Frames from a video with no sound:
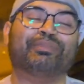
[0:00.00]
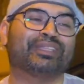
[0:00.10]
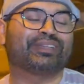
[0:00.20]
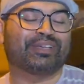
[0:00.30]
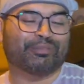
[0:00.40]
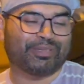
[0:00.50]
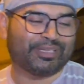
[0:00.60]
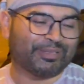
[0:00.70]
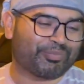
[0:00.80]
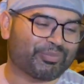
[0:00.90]
मेरे घर
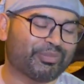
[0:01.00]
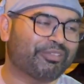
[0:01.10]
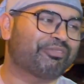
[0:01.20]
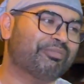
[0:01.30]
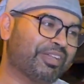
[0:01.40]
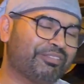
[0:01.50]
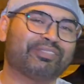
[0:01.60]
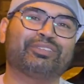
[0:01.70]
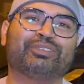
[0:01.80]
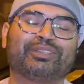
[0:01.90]
में मेरी वाइफ
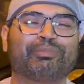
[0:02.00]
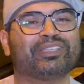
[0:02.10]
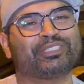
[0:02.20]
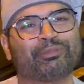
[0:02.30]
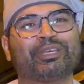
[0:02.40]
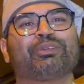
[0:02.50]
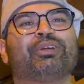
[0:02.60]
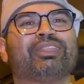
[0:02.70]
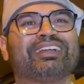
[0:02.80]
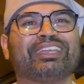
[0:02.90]
का जो है पांच छह बार
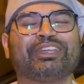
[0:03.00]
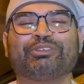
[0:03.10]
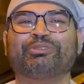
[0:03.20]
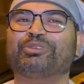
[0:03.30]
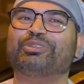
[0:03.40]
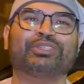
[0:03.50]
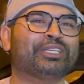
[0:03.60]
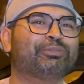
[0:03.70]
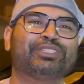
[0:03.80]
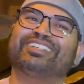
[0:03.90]
कॉल आ गया है वो जो
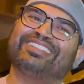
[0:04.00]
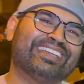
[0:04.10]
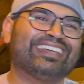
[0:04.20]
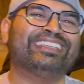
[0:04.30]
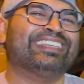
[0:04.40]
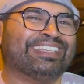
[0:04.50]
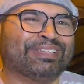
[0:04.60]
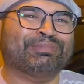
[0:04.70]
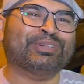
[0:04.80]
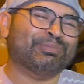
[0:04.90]
है मुझे घड़ी आ रही
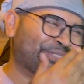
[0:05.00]
है